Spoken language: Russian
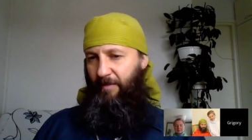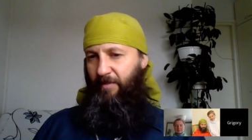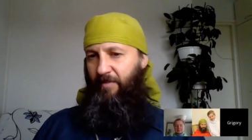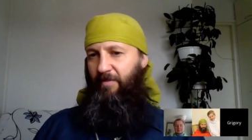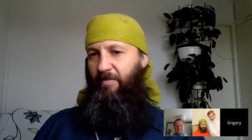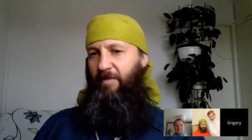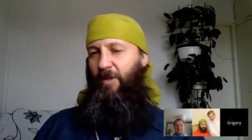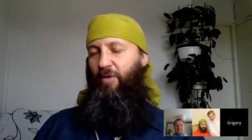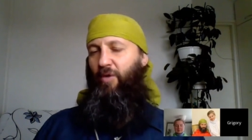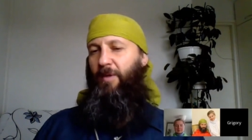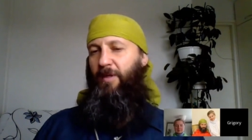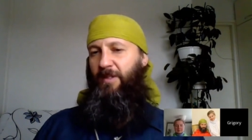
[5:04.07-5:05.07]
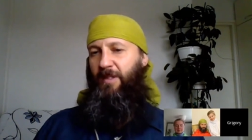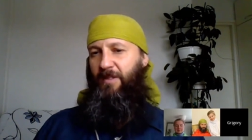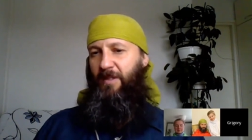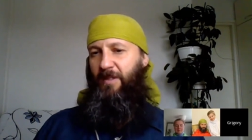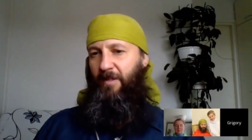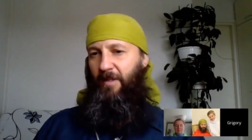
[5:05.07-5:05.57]
бы такой образ
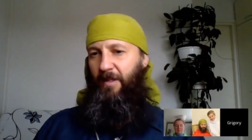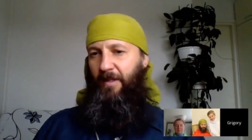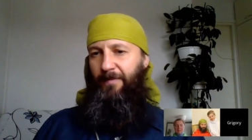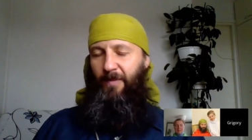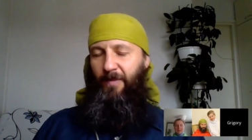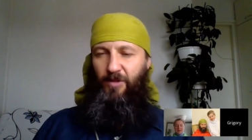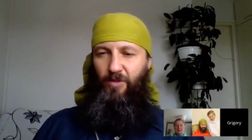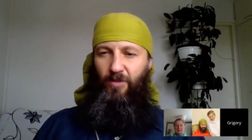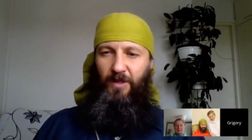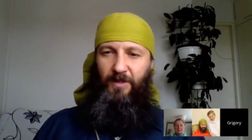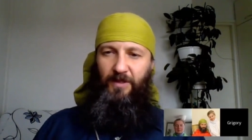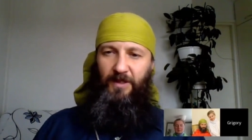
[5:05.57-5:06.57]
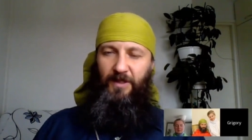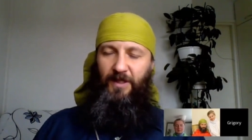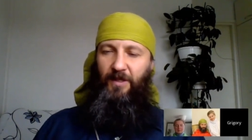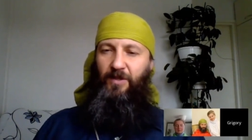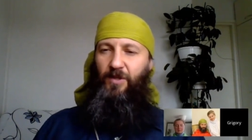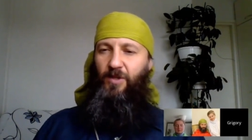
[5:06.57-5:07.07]
создал. Что касается
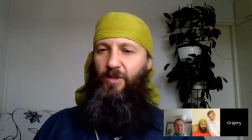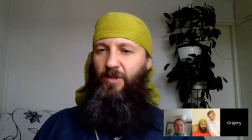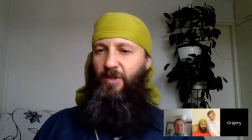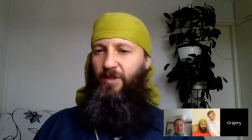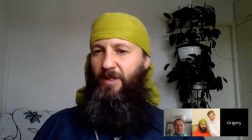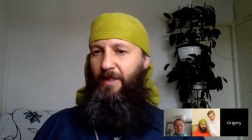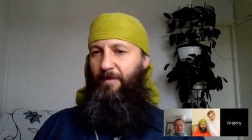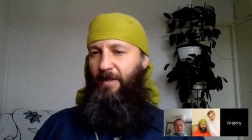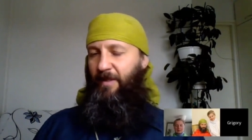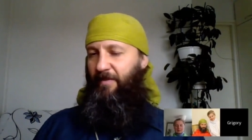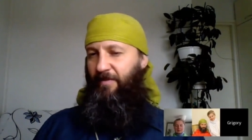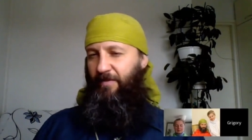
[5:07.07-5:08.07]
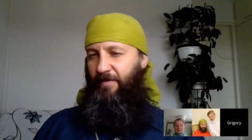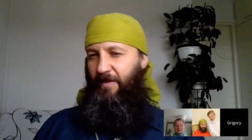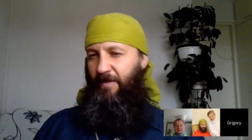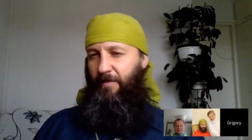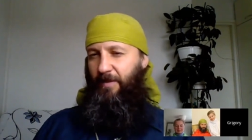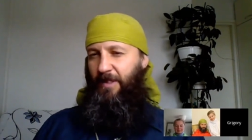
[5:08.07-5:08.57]
каких-то еще систем, я со
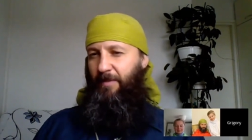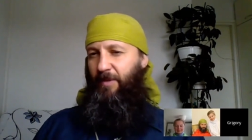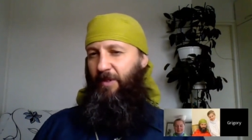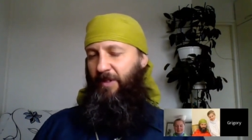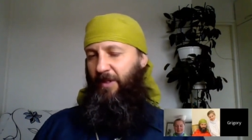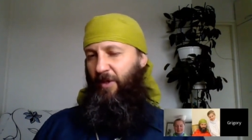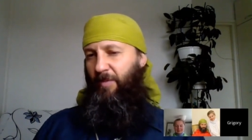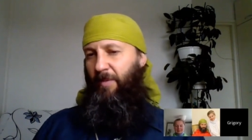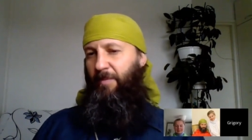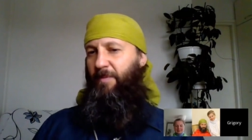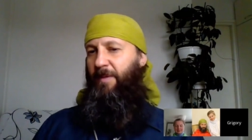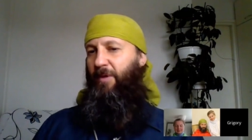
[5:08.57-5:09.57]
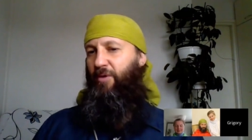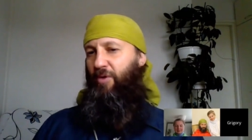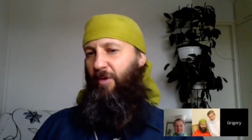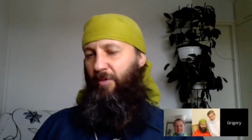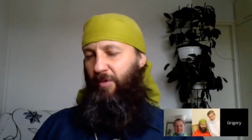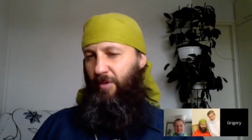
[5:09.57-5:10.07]
всеми системами не знаком, я посмотрю, что
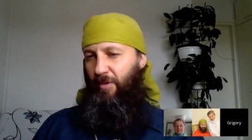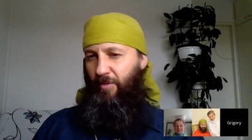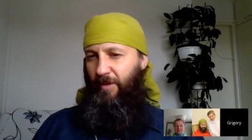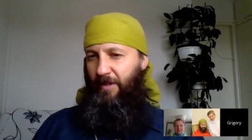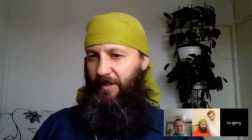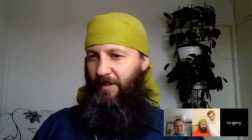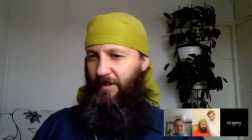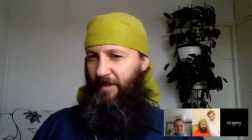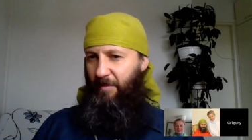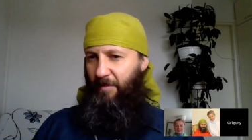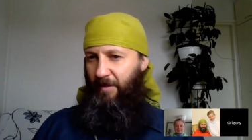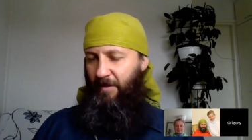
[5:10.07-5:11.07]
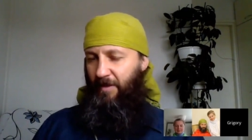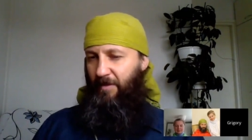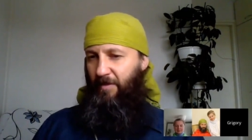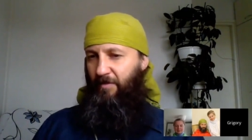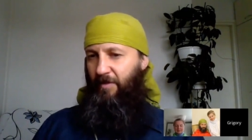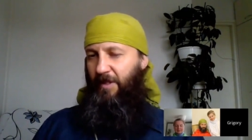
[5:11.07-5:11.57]
такое струнная система, да,
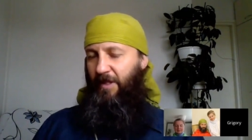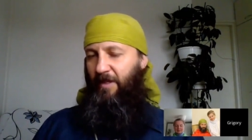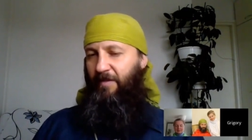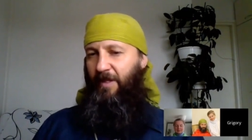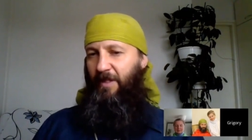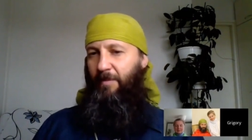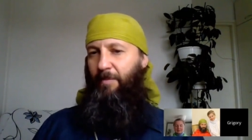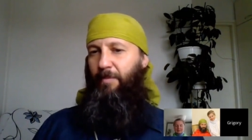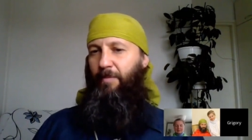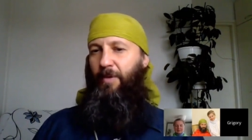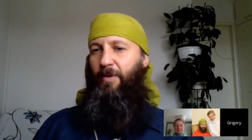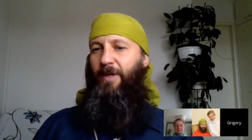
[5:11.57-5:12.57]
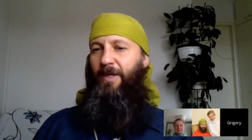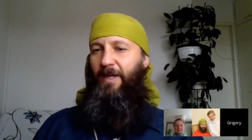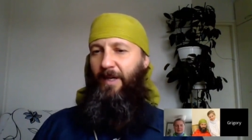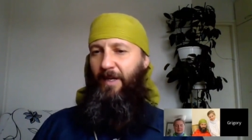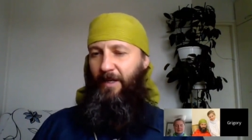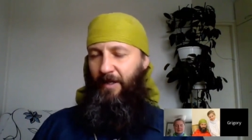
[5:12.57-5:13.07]
но вот если говорить так про
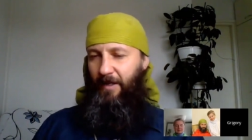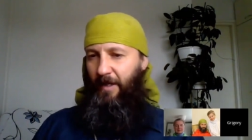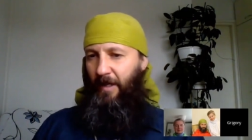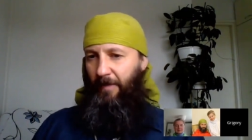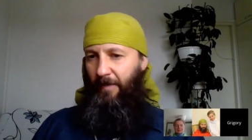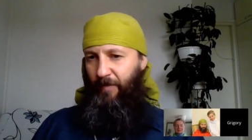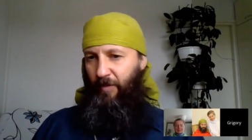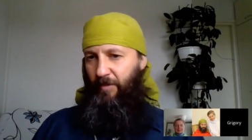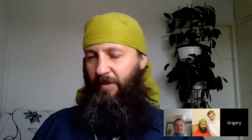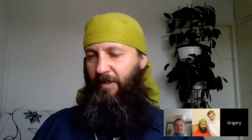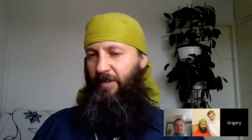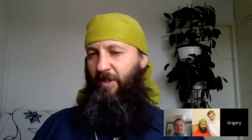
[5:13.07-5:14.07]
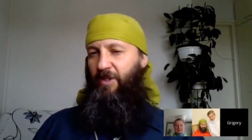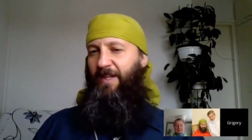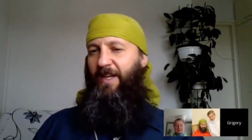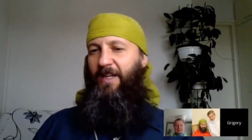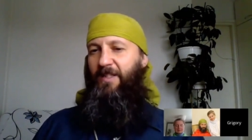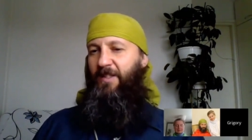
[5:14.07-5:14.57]
реалии, то это достаточно
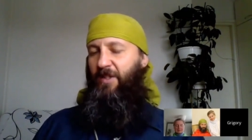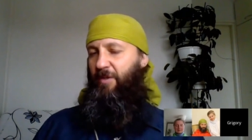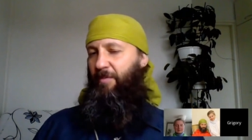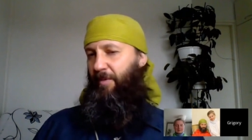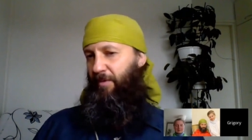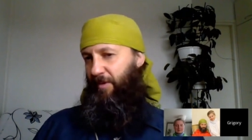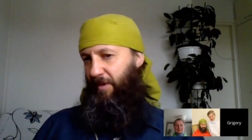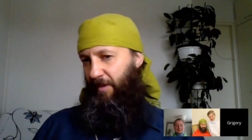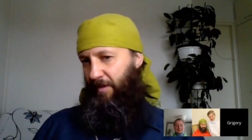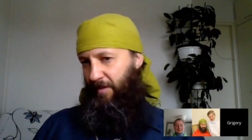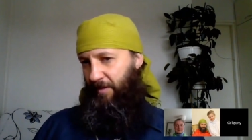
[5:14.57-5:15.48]
реально, достаточно просто.